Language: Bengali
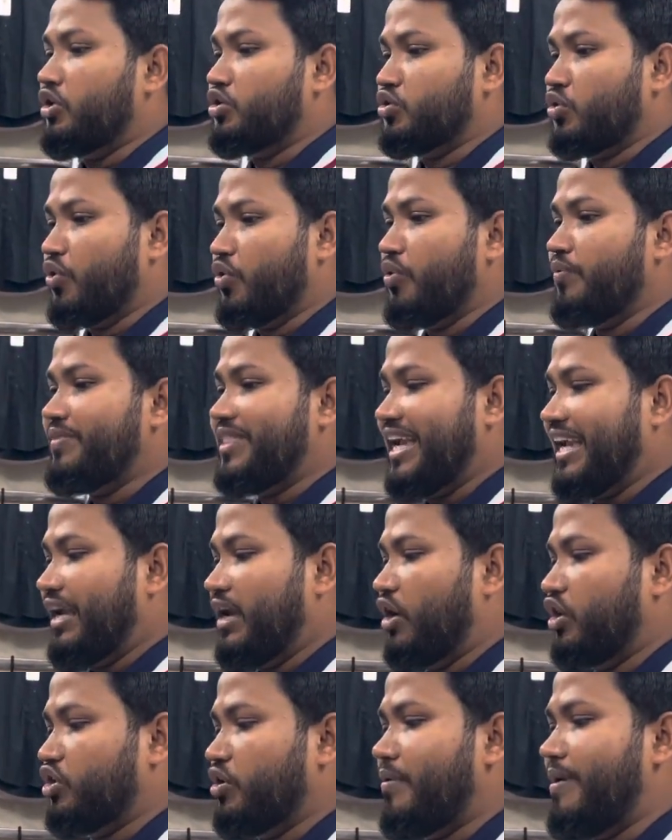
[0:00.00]
শোরুম থেকে
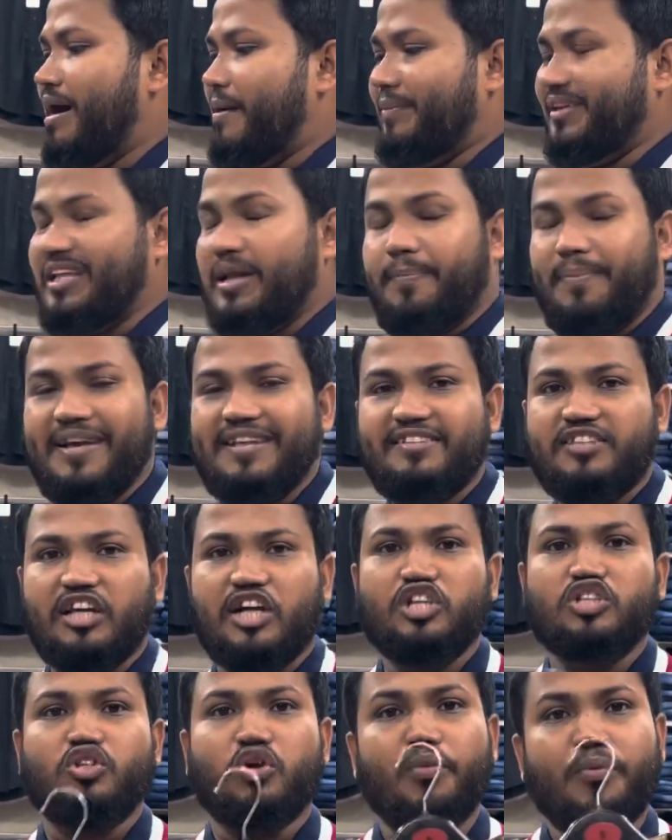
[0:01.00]
অথবা আমাদের পেজ
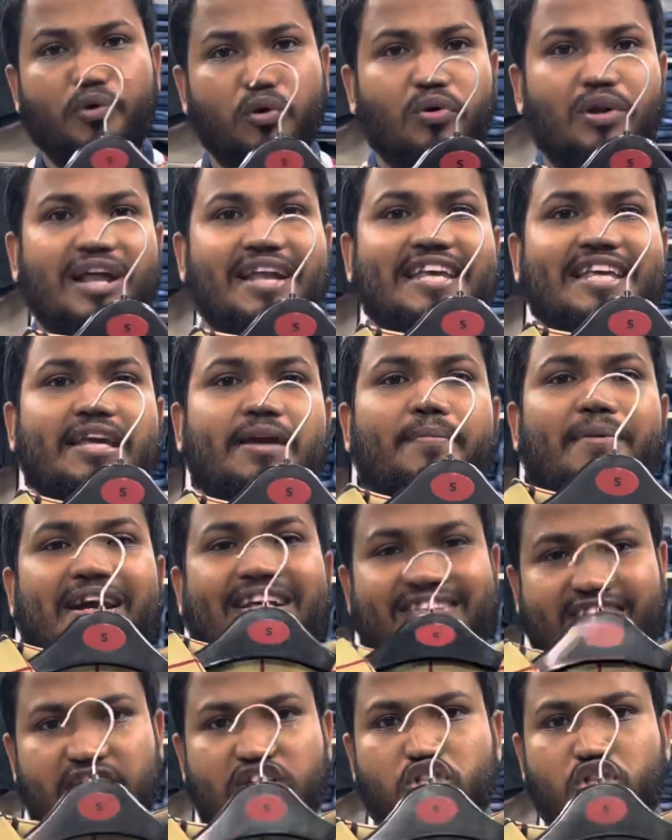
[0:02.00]
থেকে ছবিগুলো নিয়ে বা
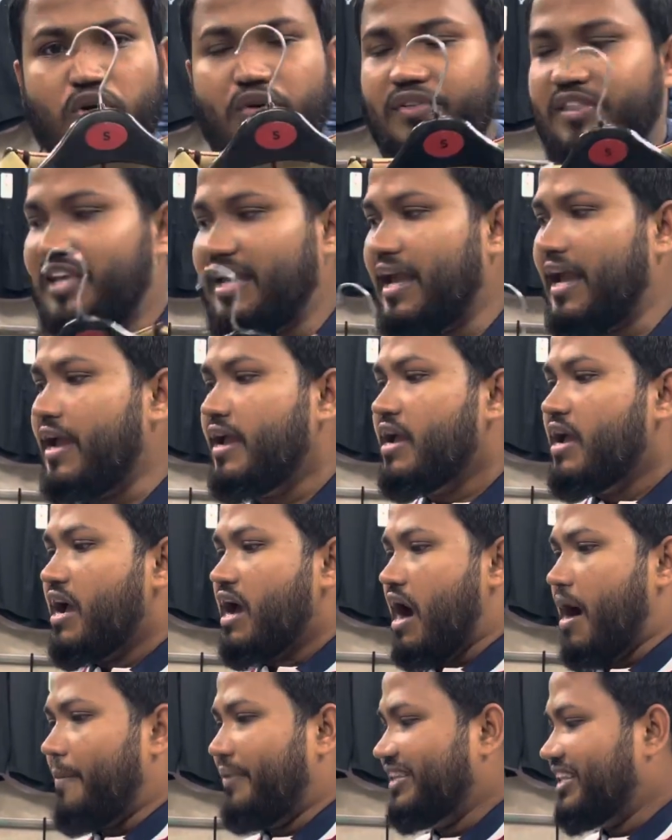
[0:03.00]
স্ক্রিনশট দিয়ে
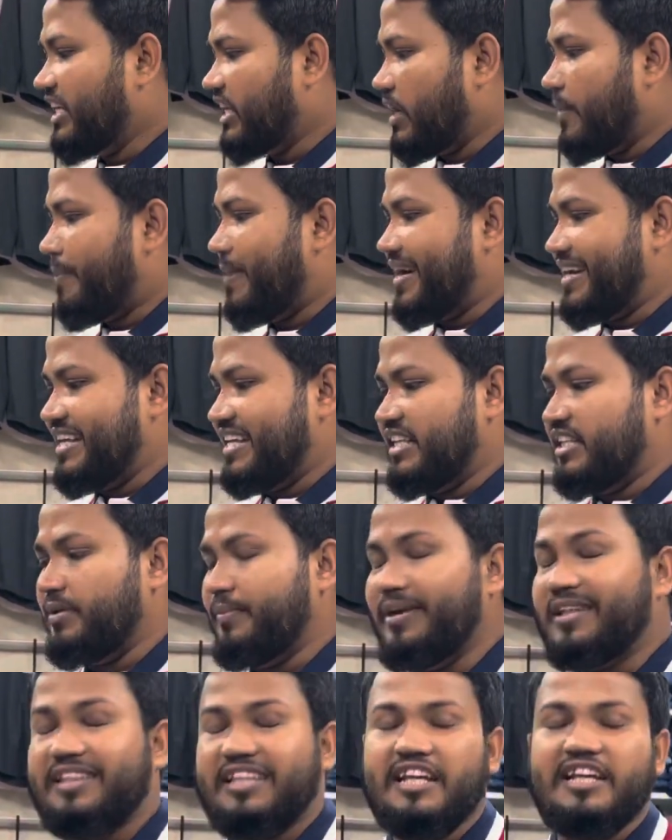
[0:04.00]
আমাদেরকে পাঠিয়ে
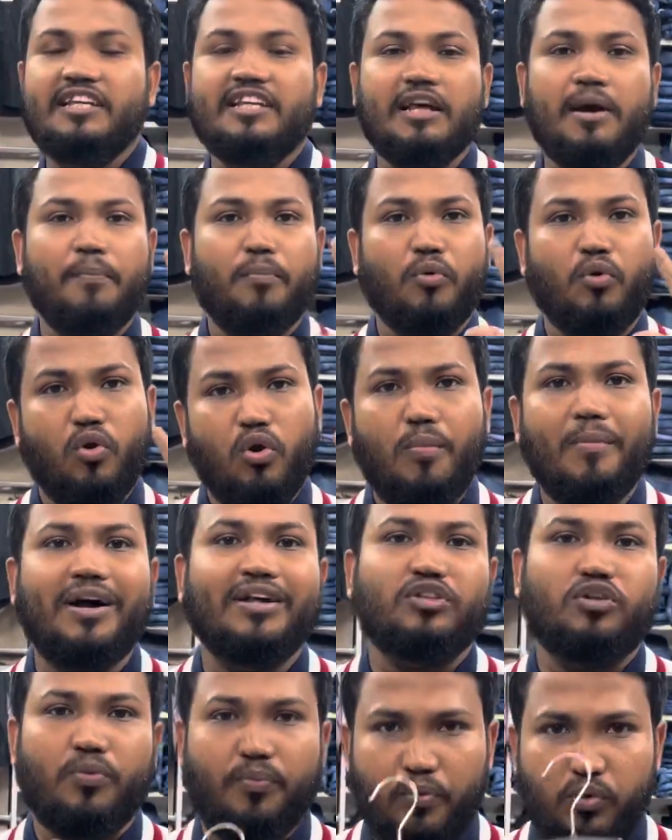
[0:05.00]
দিবেন তিনটা পোলো
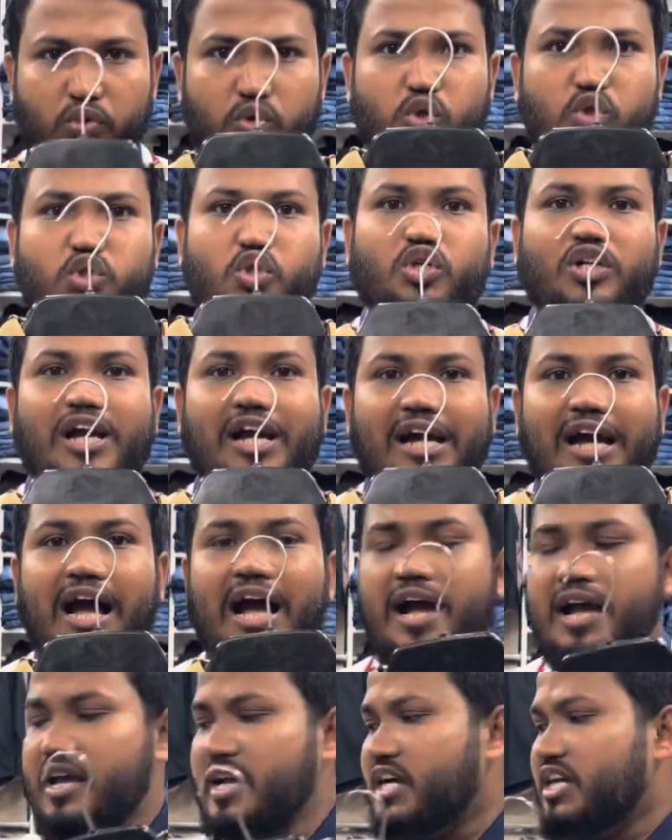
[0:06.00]
মাত্র পনেরোশো টাকা
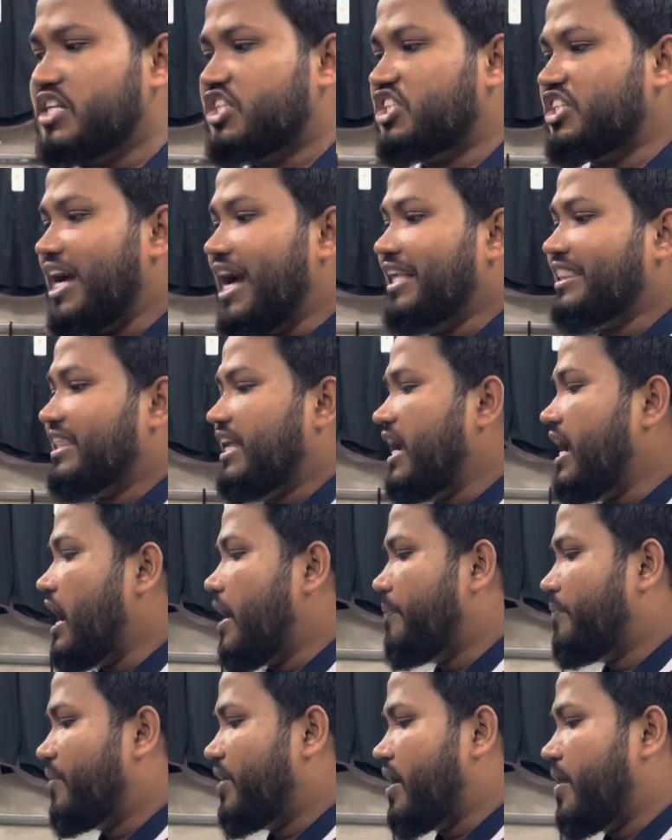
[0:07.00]
সাথে
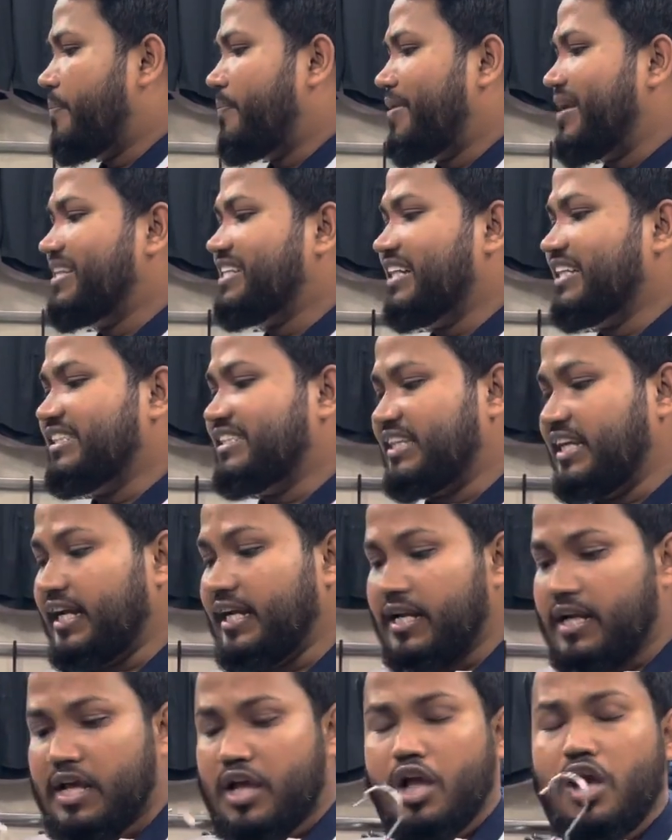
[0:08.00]
আপনারা পেয়ে যাচ্ছেন
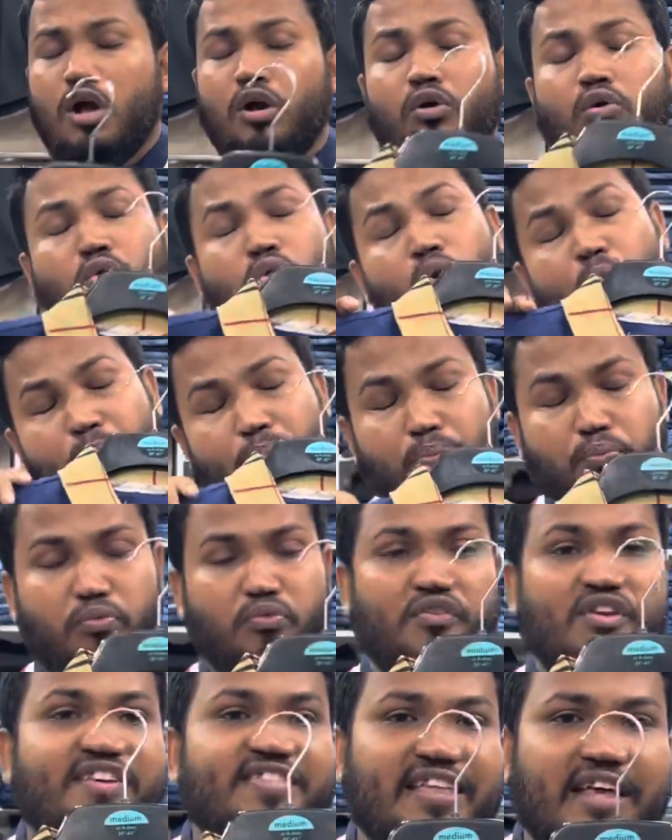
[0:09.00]
খুব
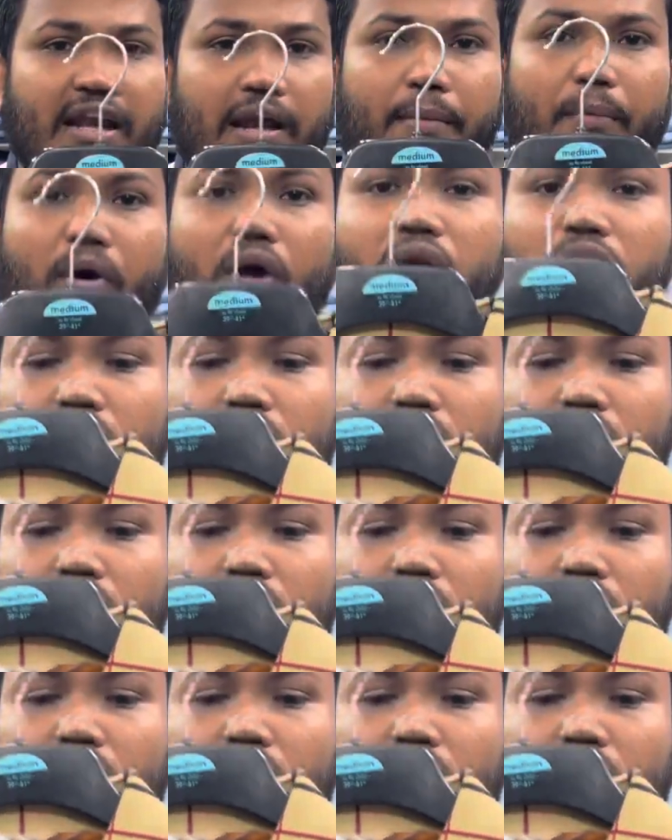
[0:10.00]
রিজনেবল